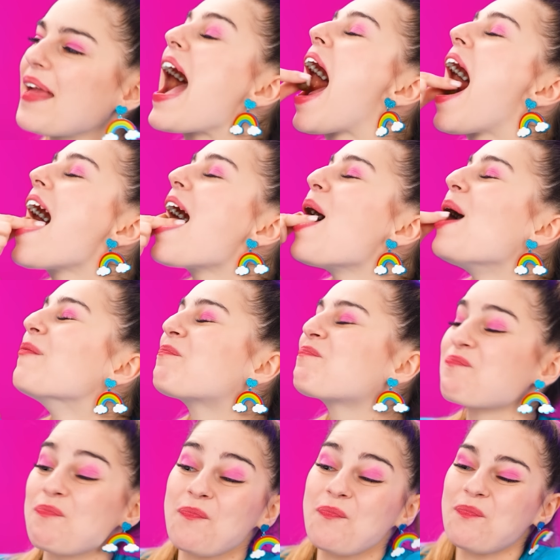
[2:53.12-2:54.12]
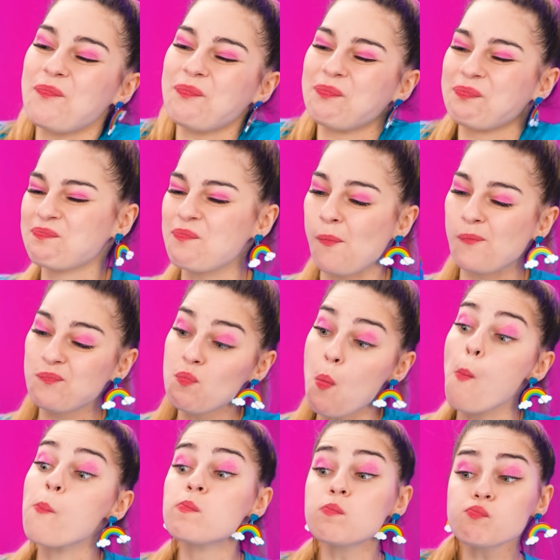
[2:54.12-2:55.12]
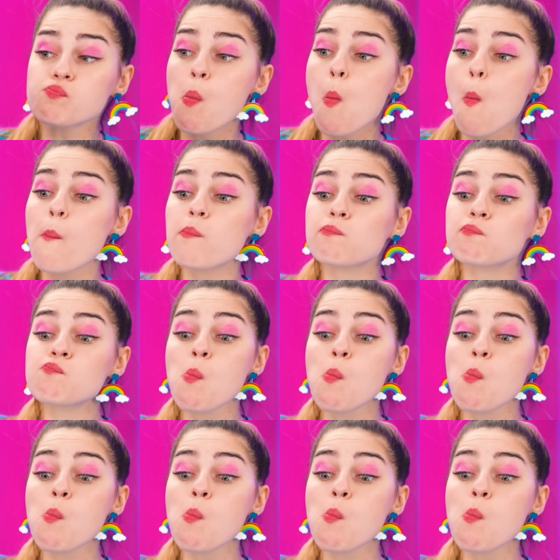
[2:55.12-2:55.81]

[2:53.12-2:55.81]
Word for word: là mềm mại và ngon Mình chắc